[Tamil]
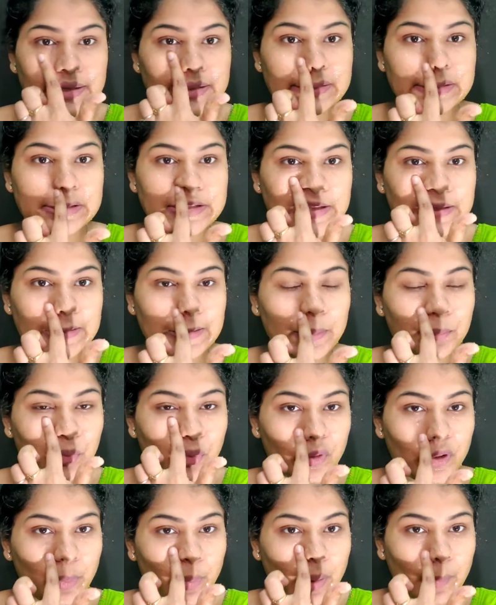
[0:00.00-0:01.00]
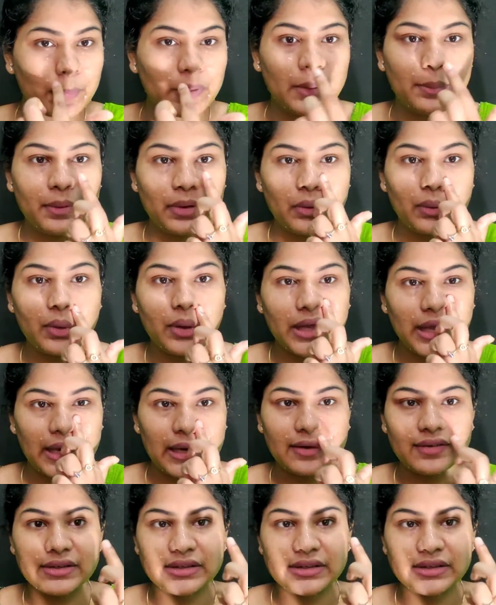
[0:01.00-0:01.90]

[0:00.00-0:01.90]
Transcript: இந்த சைடெலாம் முக்கியமாக அப்ளை பண்ணோம் ஏன்னா